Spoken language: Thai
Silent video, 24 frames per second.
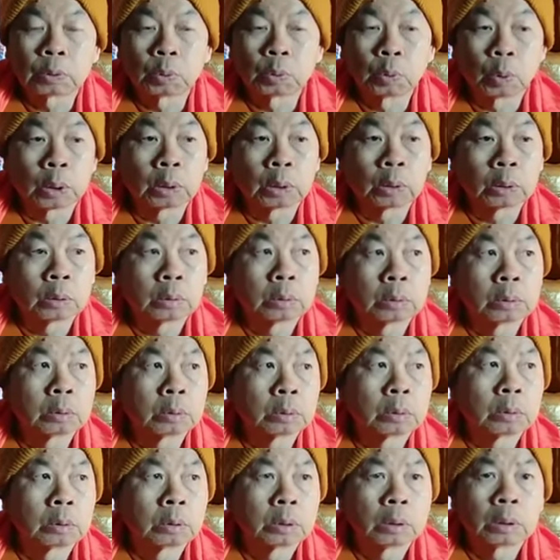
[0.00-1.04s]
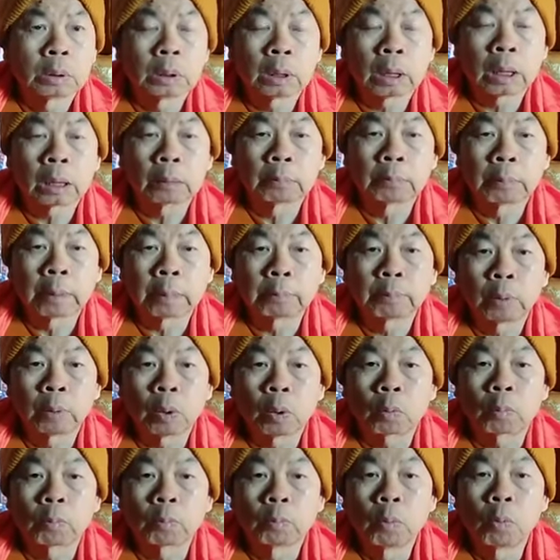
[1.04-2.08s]
ส่วนนั่งแบบด
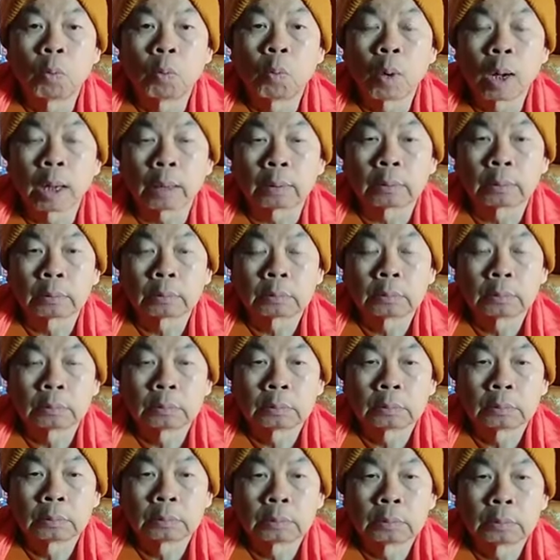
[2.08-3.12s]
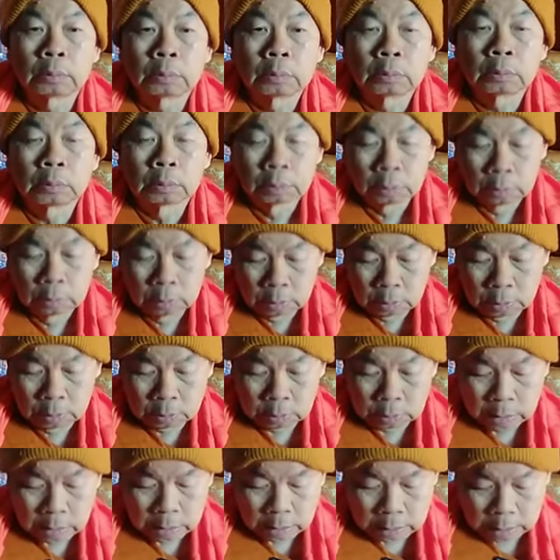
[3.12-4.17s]
อกบัวนี่
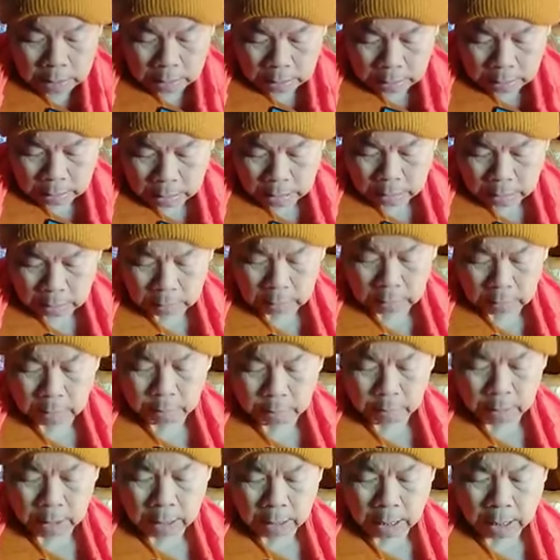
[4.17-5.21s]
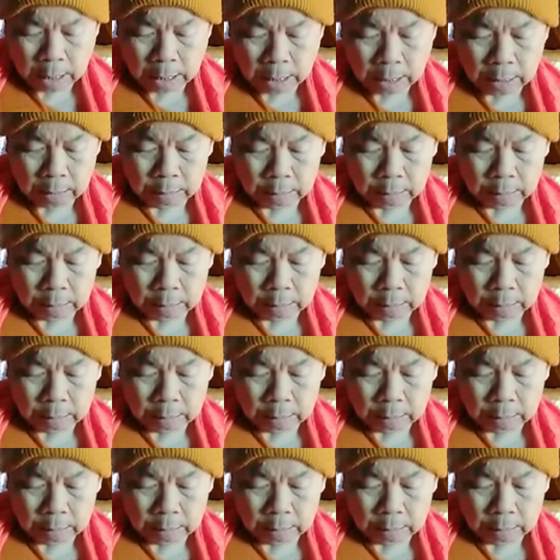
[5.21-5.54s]
นั่งธรรมดา